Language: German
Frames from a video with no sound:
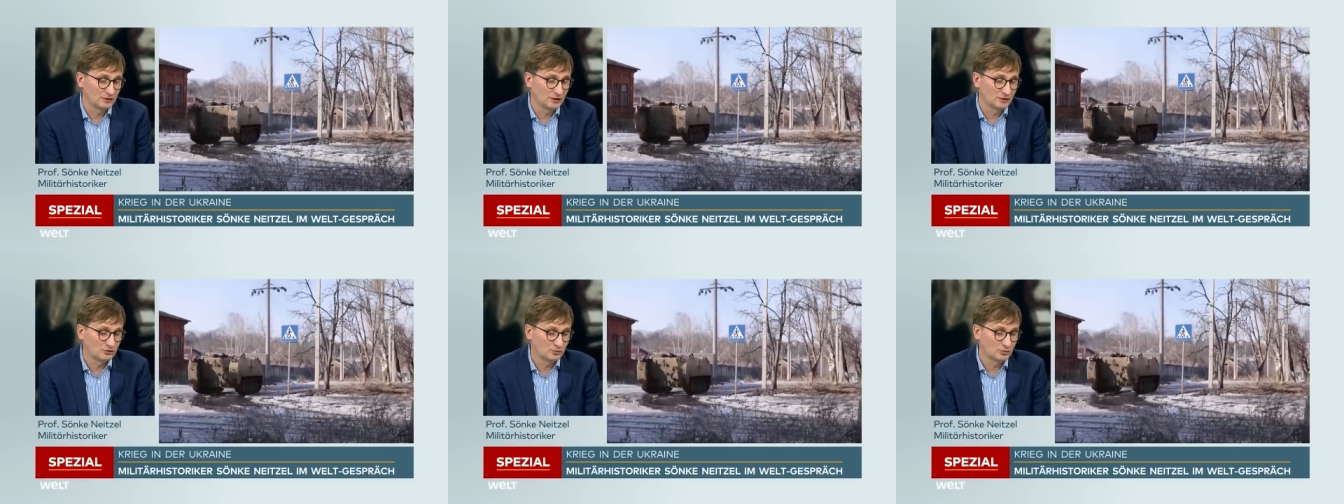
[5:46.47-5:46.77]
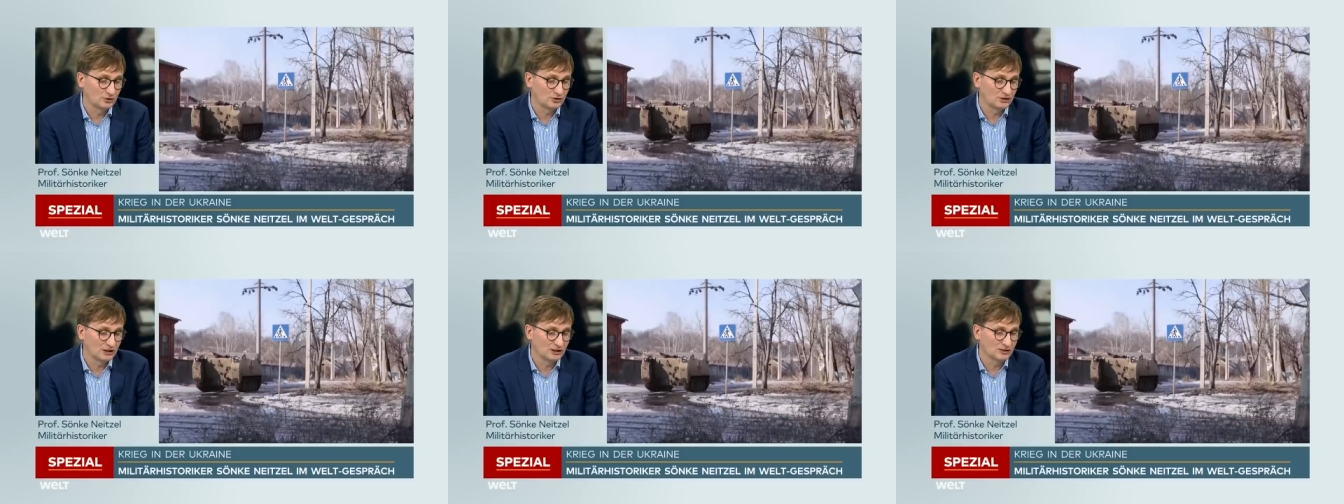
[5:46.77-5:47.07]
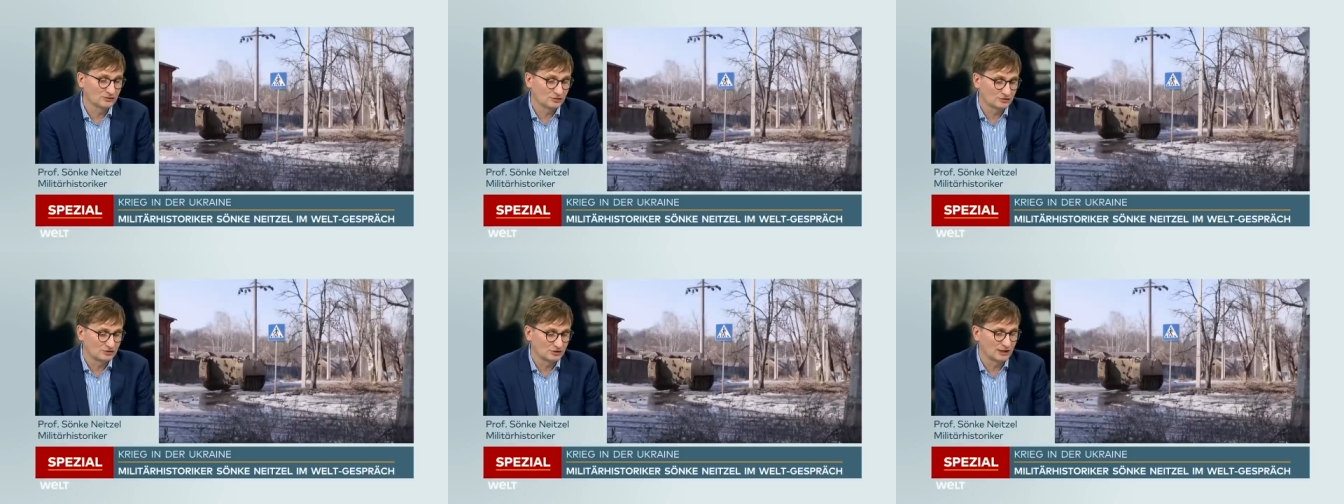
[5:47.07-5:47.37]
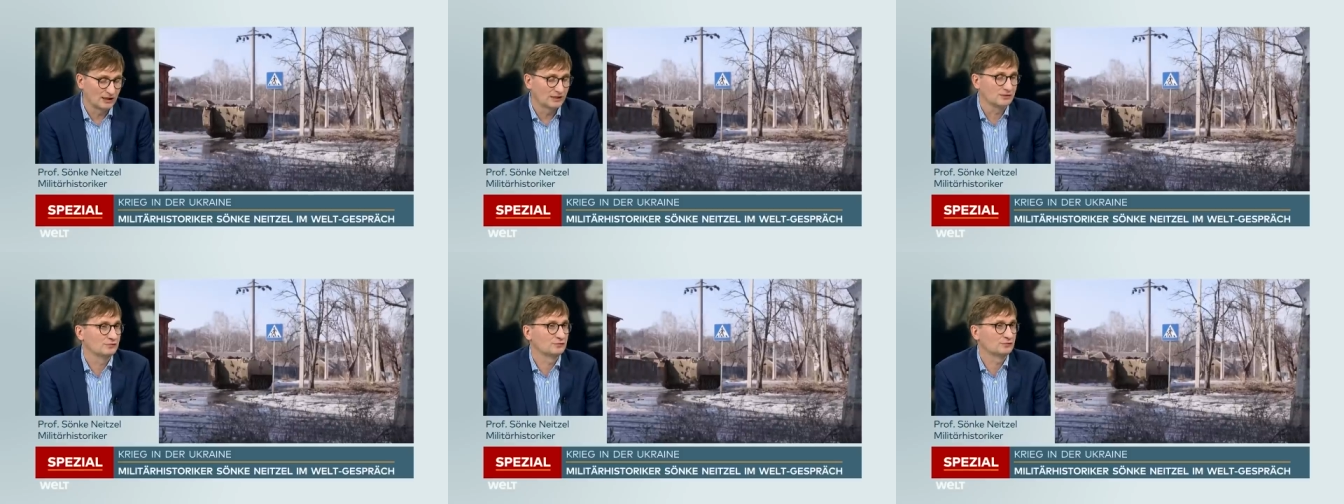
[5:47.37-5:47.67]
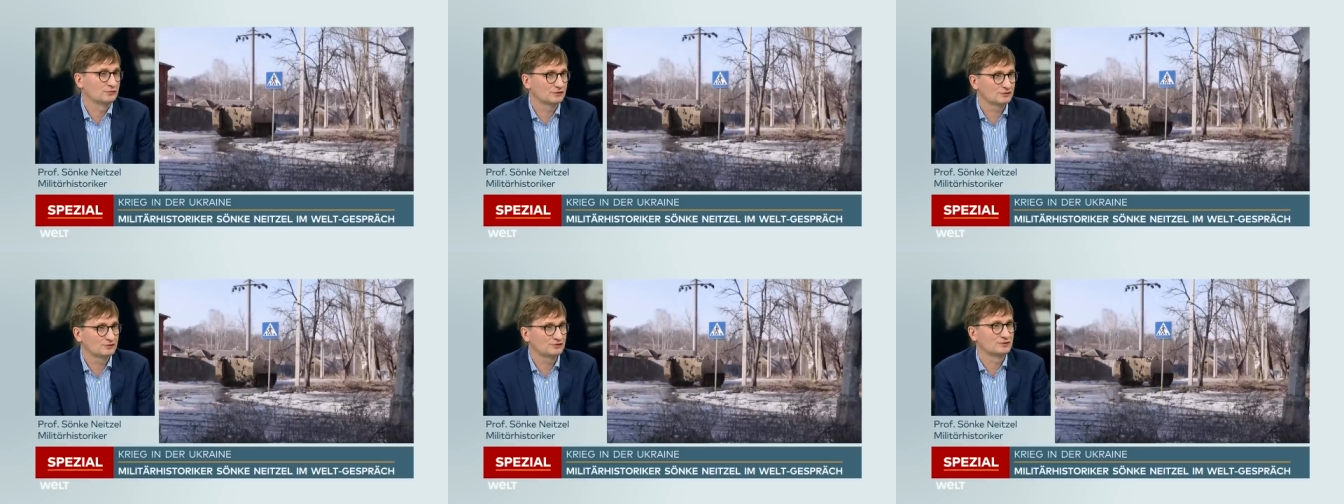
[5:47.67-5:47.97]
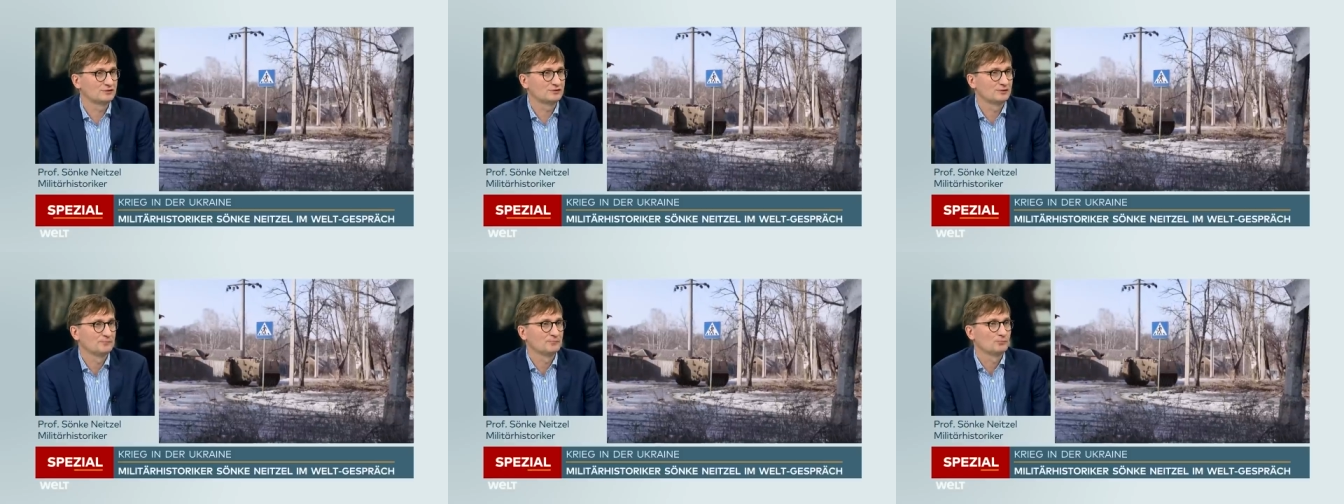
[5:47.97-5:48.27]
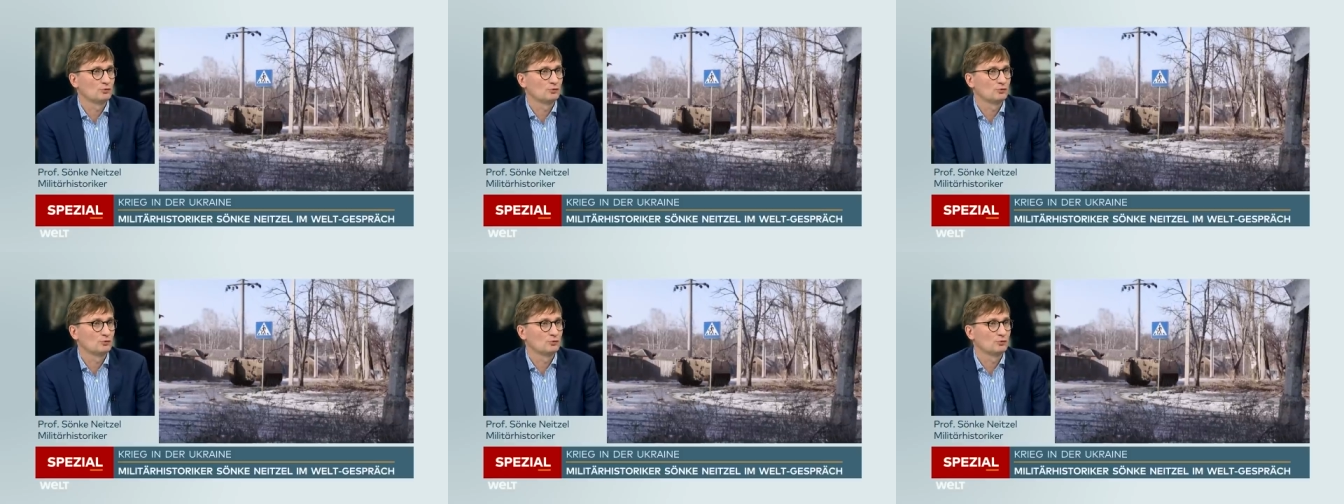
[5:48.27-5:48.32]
Und natürlich ging es 1941